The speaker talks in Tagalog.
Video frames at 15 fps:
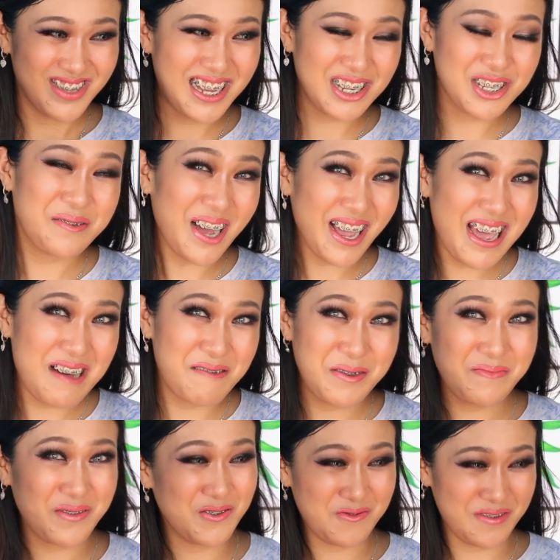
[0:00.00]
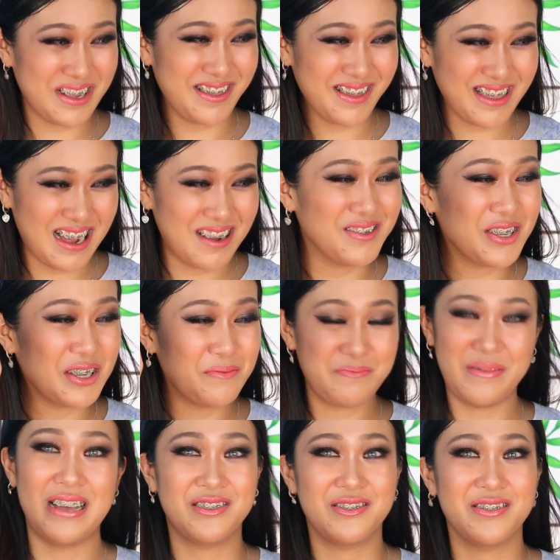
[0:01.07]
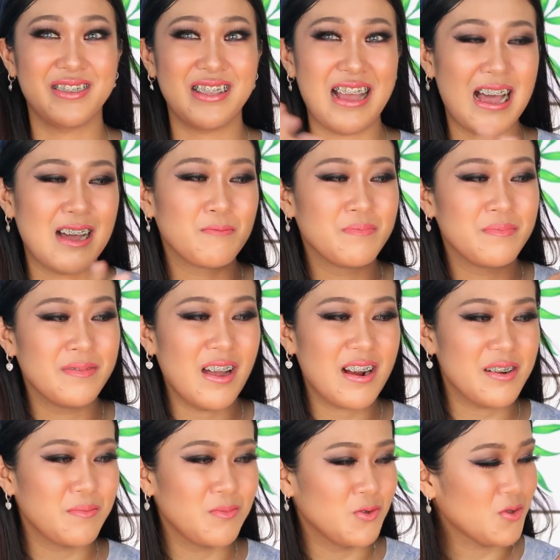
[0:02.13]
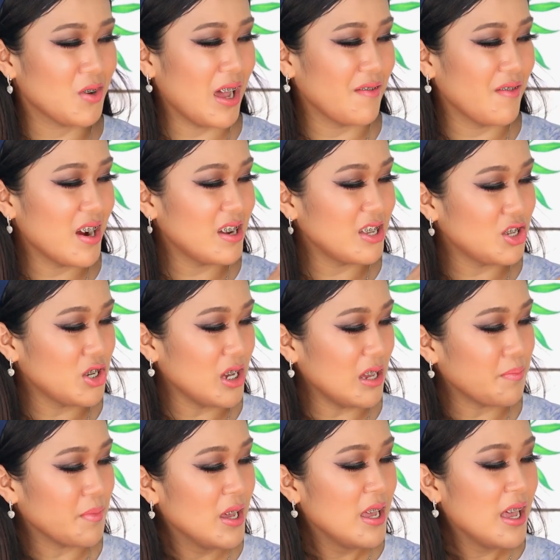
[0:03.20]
Nakasuka yaman for 1,000 pesos lang. Very mura, very cheap.